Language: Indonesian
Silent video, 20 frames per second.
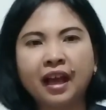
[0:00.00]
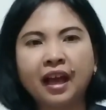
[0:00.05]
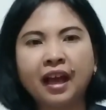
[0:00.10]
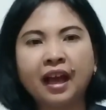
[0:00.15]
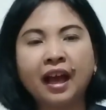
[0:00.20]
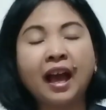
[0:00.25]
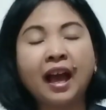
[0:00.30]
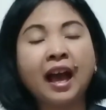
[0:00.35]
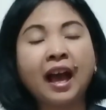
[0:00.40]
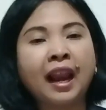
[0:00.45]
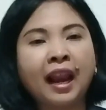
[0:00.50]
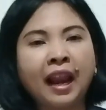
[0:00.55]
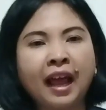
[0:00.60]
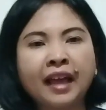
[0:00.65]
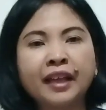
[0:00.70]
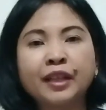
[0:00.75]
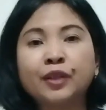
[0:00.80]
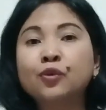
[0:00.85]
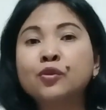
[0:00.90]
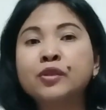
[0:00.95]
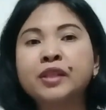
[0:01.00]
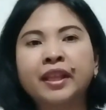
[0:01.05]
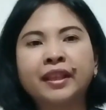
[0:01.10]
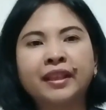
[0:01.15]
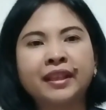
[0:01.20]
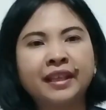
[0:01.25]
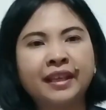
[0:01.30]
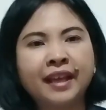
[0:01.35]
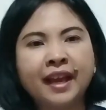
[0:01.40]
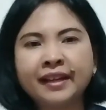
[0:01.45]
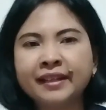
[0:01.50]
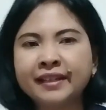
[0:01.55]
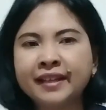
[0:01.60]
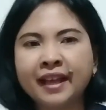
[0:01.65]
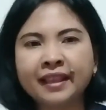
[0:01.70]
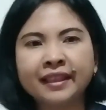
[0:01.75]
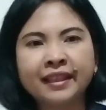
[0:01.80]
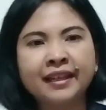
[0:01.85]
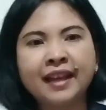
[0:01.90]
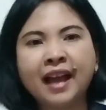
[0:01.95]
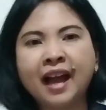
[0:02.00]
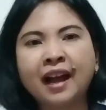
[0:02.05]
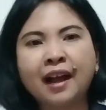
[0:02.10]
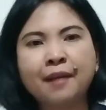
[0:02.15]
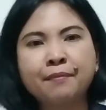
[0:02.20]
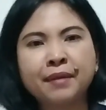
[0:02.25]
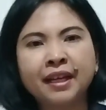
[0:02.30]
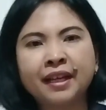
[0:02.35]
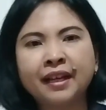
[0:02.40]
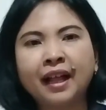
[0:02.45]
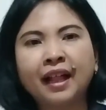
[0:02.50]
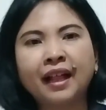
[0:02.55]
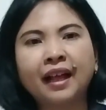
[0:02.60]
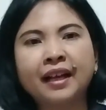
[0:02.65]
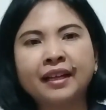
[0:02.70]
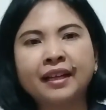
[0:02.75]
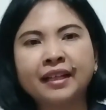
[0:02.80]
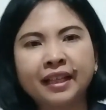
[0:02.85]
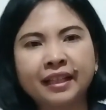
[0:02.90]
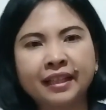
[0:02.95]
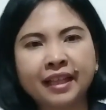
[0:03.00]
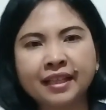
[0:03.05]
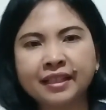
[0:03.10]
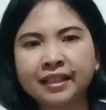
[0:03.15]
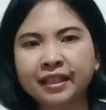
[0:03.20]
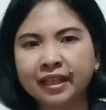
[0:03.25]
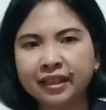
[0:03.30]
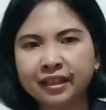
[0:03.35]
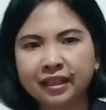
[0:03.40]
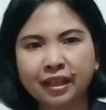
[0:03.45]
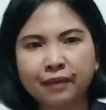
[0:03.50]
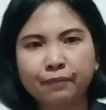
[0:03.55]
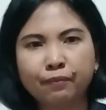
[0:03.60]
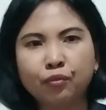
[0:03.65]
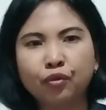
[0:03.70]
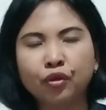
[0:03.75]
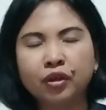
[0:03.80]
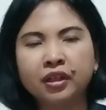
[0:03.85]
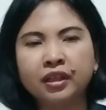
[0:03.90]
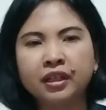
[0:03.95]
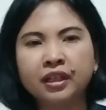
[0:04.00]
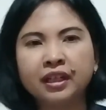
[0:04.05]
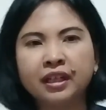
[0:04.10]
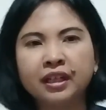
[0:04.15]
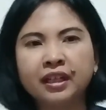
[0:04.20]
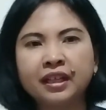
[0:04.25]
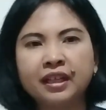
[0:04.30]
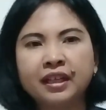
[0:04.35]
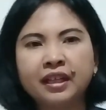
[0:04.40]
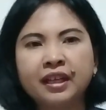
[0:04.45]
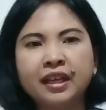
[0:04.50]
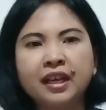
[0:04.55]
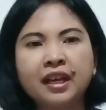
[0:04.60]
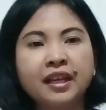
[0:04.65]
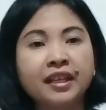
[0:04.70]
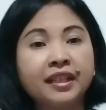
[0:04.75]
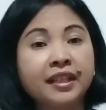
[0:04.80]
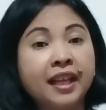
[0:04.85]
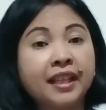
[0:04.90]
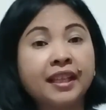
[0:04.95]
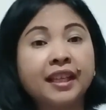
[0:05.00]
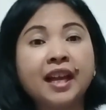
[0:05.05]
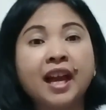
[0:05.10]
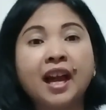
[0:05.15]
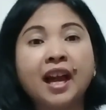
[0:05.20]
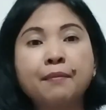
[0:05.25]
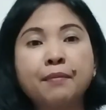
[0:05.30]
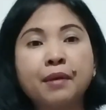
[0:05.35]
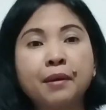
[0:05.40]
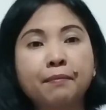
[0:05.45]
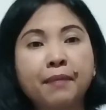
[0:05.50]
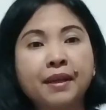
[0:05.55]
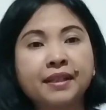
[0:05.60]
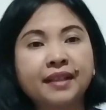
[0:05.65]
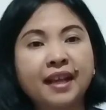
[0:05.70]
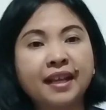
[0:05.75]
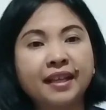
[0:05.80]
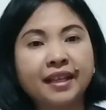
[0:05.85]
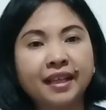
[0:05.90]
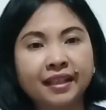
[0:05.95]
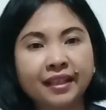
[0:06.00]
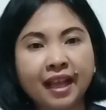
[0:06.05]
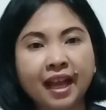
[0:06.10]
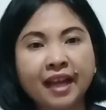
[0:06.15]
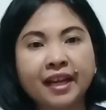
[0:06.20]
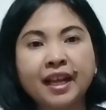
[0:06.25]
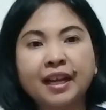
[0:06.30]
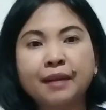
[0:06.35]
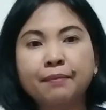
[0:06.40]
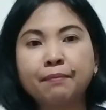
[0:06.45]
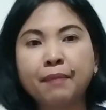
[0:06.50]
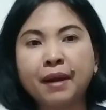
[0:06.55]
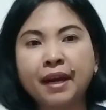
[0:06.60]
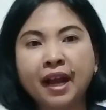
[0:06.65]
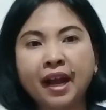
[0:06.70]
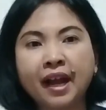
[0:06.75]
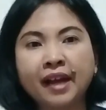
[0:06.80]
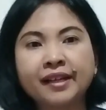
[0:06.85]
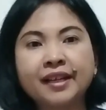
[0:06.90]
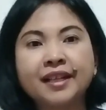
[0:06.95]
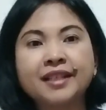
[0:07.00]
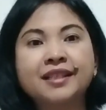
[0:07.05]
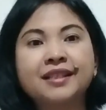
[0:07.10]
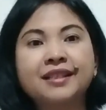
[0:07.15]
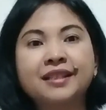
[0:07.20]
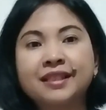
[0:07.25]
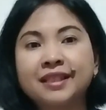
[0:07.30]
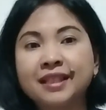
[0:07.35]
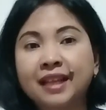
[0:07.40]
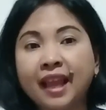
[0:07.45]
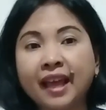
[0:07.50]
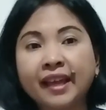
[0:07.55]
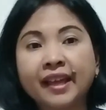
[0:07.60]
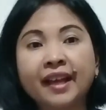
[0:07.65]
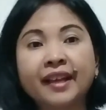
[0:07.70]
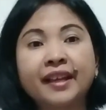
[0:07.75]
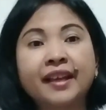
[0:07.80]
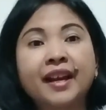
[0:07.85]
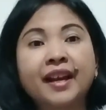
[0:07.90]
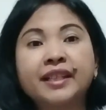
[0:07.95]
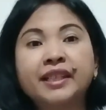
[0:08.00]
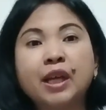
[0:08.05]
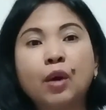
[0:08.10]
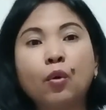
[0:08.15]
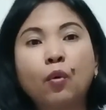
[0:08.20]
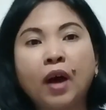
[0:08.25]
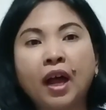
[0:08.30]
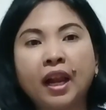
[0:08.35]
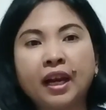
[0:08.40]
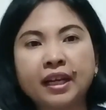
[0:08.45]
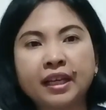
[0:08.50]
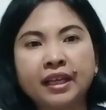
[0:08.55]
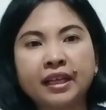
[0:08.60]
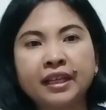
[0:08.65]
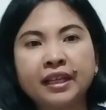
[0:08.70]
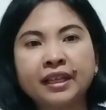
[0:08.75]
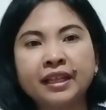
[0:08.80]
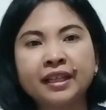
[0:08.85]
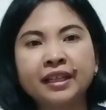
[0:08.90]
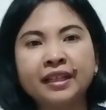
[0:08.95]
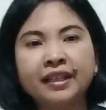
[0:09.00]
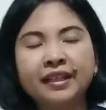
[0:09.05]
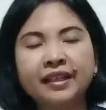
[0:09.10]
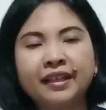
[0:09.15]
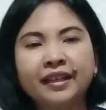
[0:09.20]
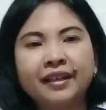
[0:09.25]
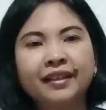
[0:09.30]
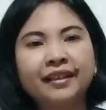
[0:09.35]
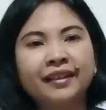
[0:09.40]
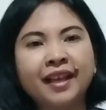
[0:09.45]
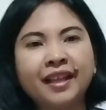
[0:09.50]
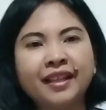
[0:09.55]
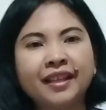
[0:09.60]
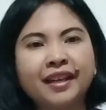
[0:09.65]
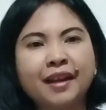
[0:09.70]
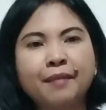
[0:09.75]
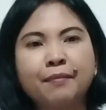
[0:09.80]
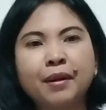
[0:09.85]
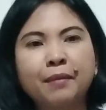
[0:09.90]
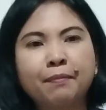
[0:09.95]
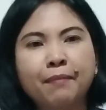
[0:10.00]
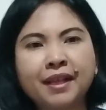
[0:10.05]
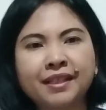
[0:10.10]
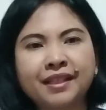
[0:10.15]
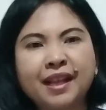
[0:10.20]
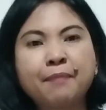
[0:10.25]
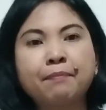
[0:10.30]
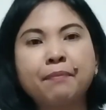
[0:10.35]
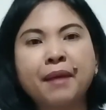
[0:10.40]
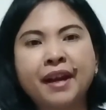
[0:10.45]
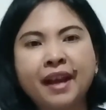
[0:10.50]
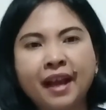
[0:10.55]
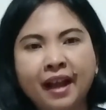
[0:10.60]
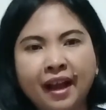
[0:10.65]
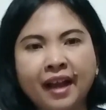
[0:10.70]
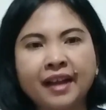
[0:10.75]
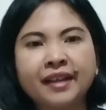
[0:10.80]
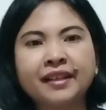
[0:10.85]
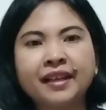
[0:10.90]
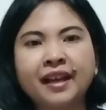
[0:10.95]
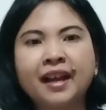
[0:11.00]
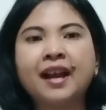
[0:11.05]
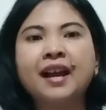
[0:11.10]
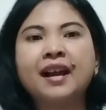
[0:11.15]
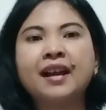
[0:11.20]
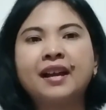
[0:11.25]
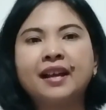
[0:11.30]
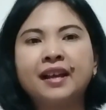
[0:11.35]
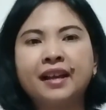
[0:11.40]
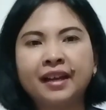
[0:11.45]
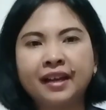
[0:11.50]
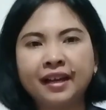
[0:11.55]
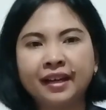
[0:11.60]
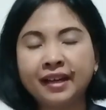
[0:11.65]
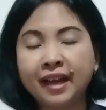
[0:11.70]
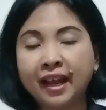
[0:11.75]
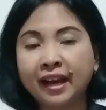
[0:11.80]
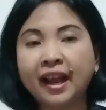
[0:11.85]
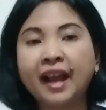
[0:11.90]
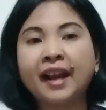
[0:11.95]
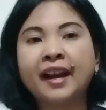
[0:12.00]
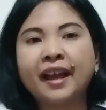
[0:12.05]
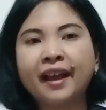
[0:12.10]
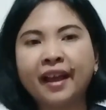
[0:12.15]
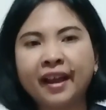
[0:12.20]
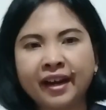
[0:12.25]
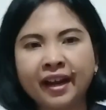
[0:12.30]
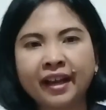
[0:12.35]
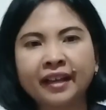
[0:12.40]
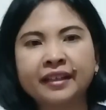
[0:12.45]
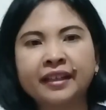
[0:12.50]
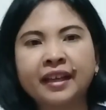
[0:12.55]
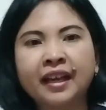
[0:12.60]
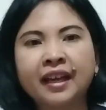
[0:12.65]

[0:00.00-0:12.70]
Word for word: Allah itu setia, dia tidak akan meninggalkan kita sedetik pun. Ia tidak akan melepaskan kita dari pandangannya selayaknya Raja Wali. Ia tidak melepaskan pandangannya dari anak-anaknya.